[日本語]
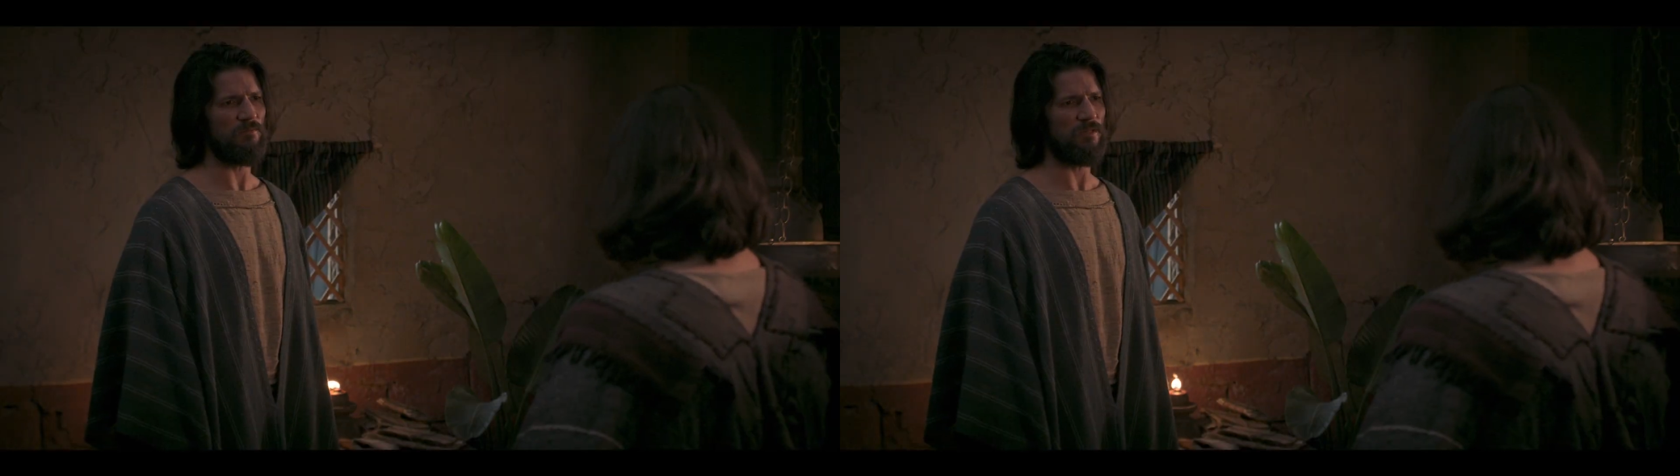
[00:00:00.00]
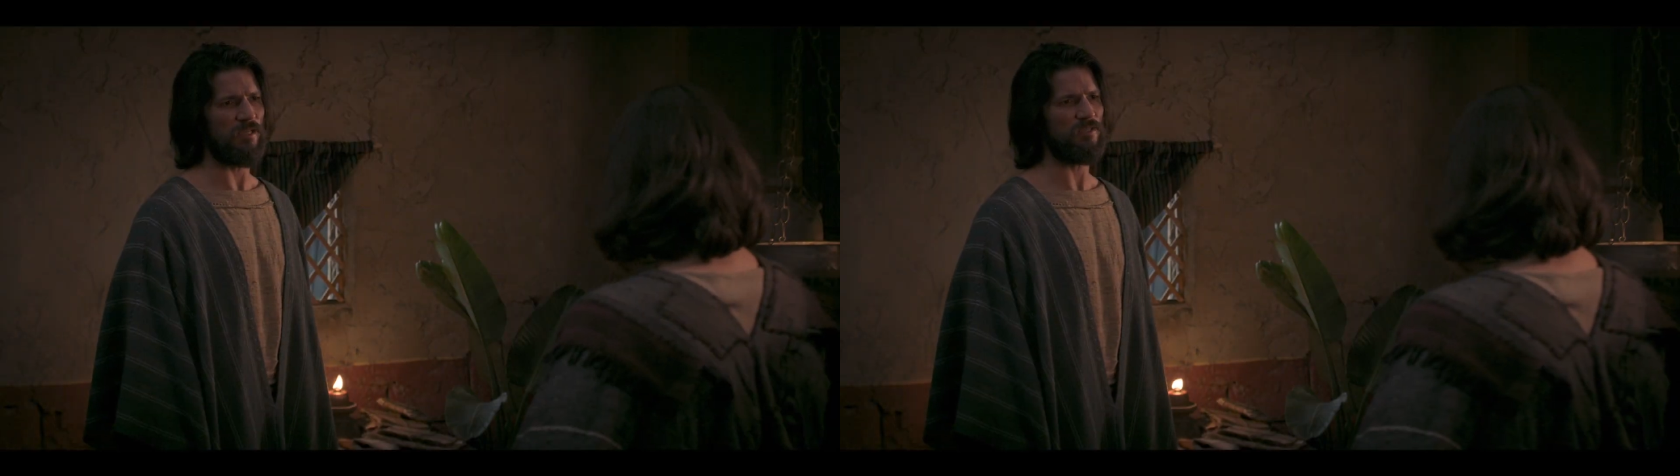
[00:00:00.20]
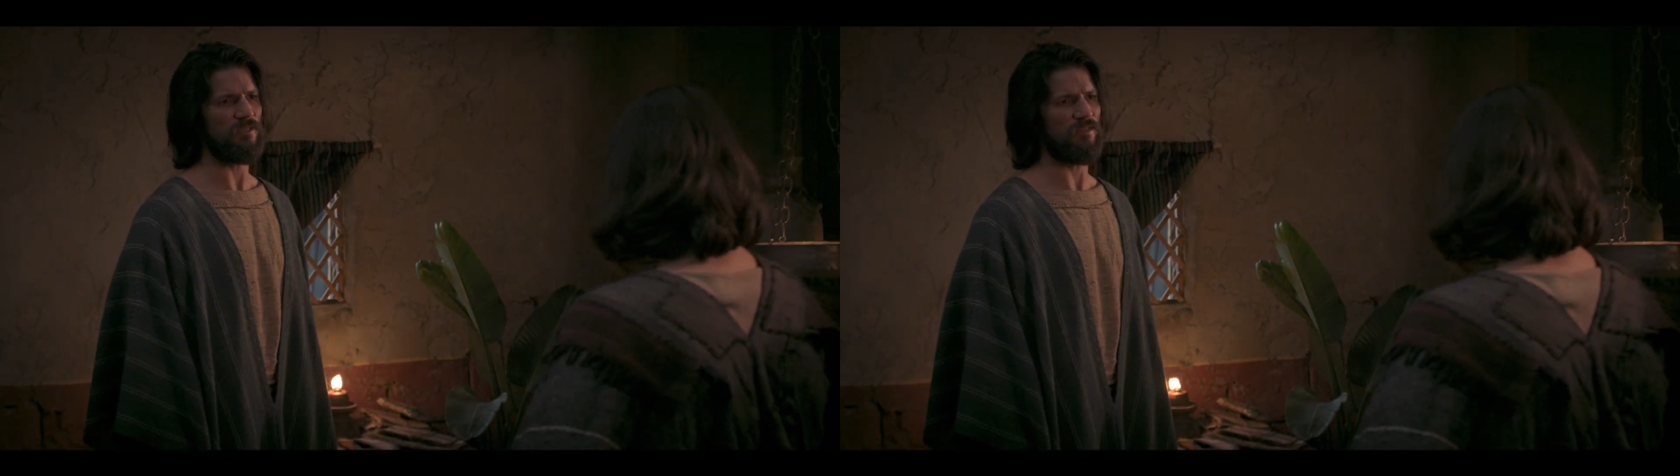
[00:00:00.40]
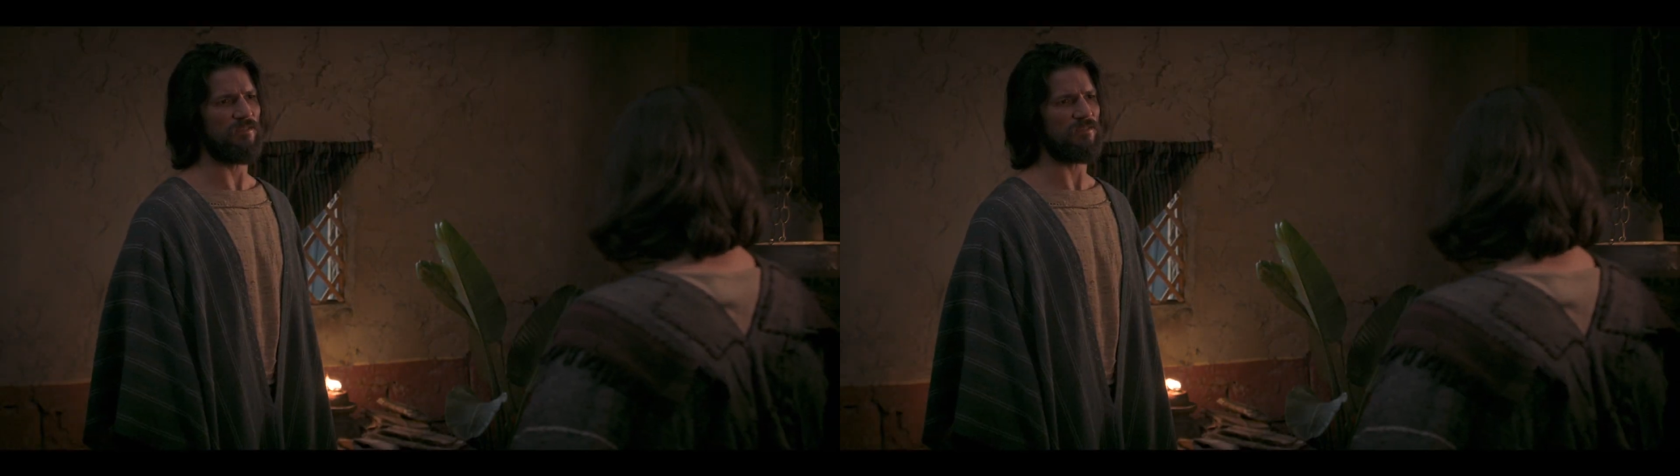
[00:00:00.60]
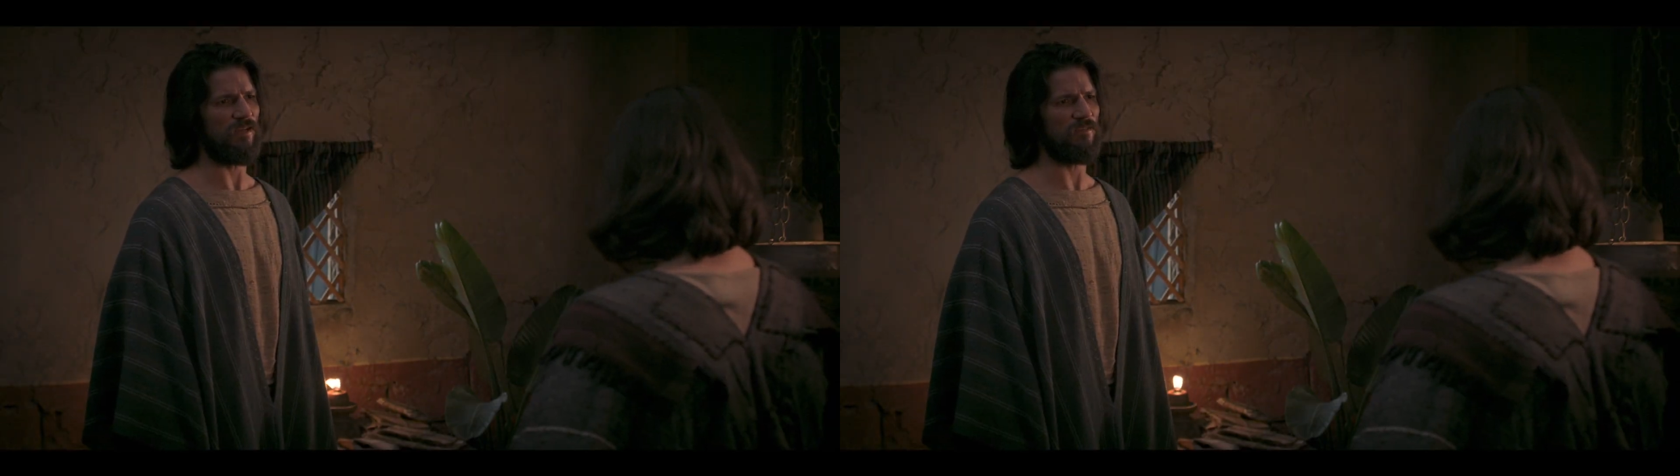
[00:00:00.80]
わしい
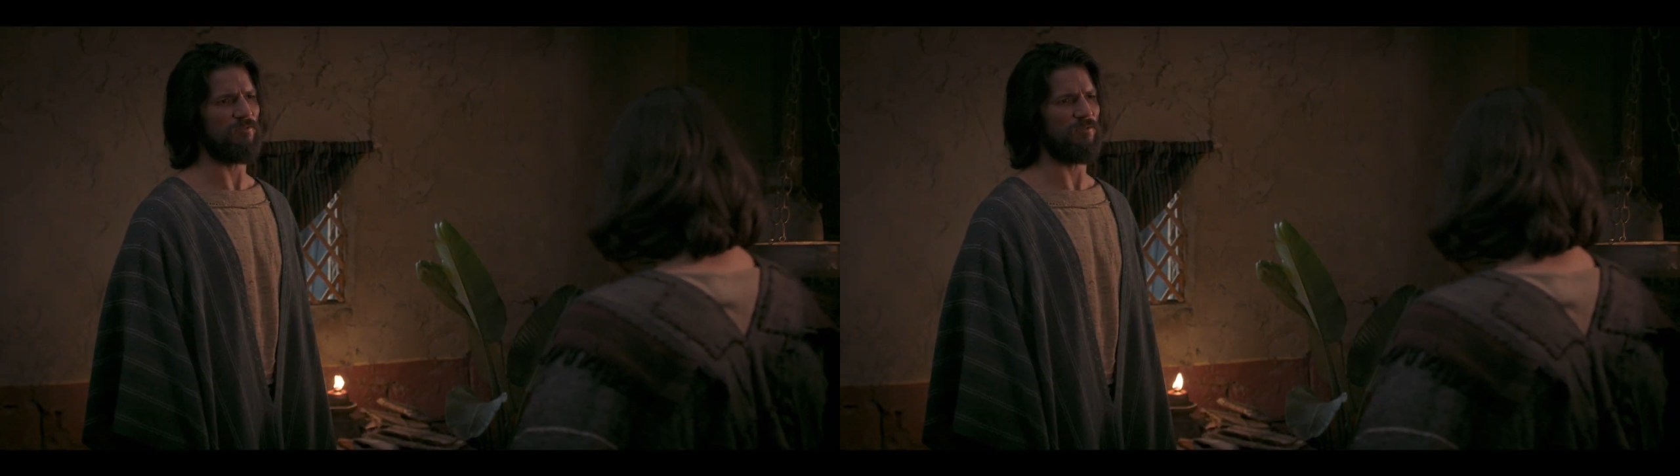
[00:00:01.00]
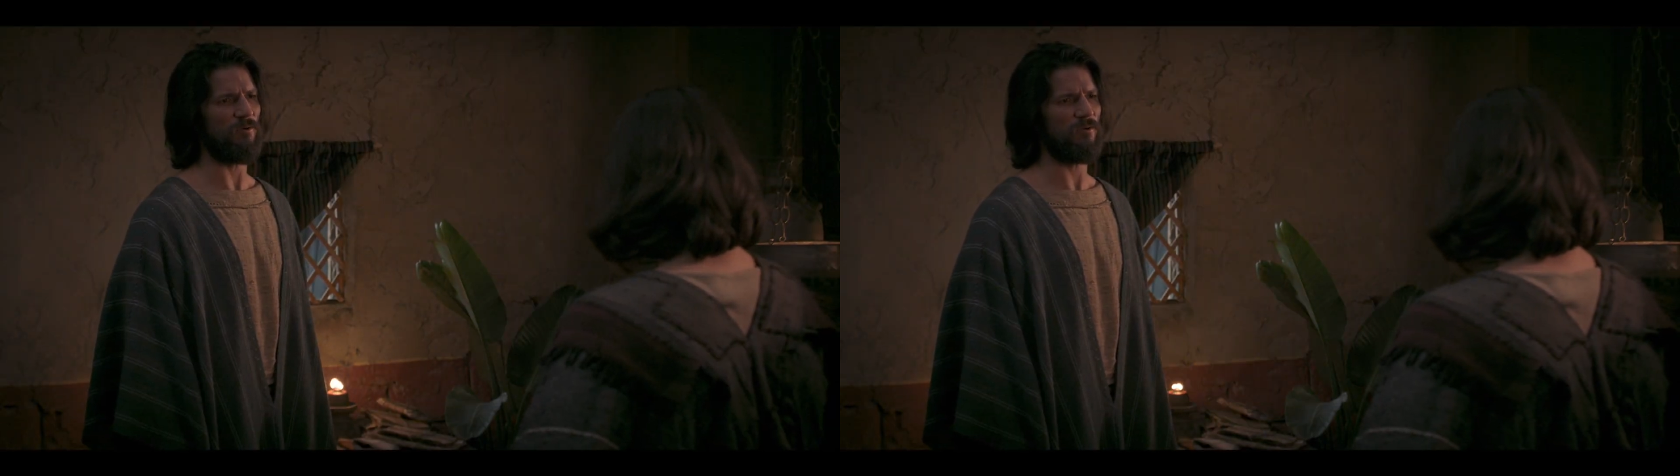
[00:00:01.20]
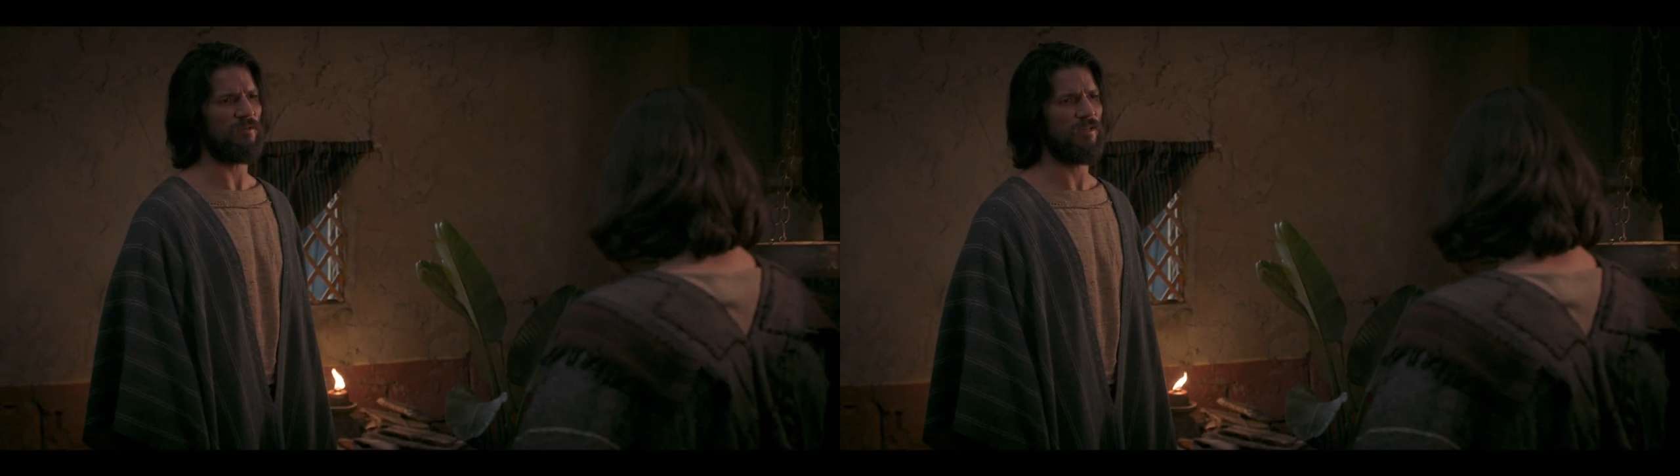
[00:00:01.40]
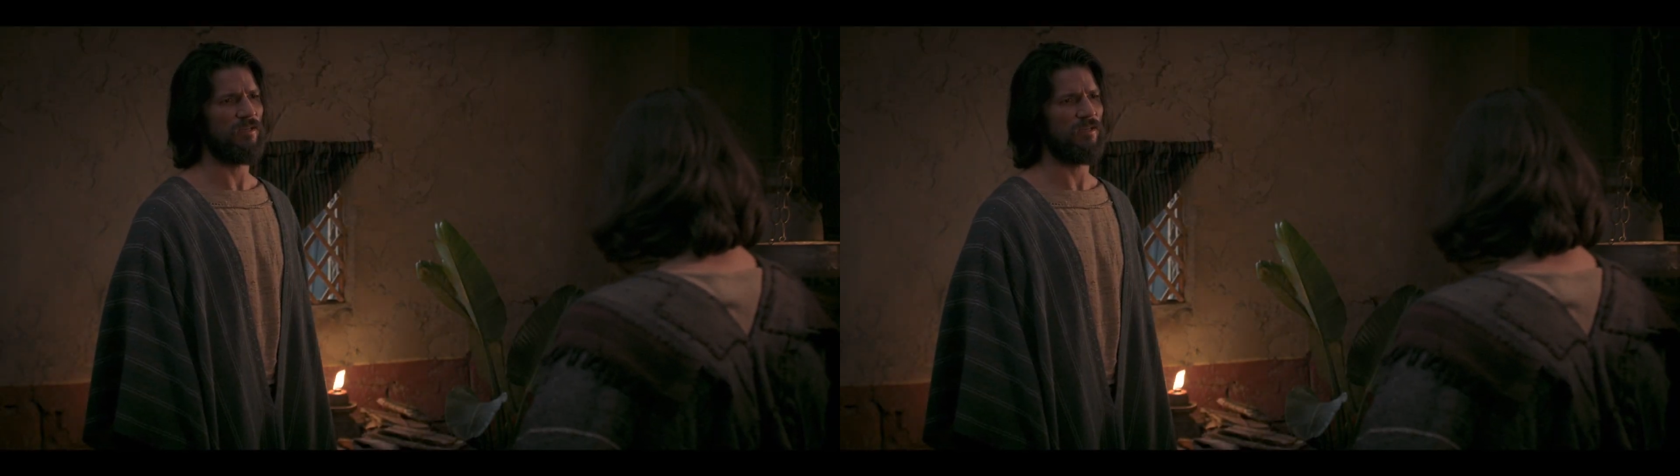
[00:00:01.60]
行いであり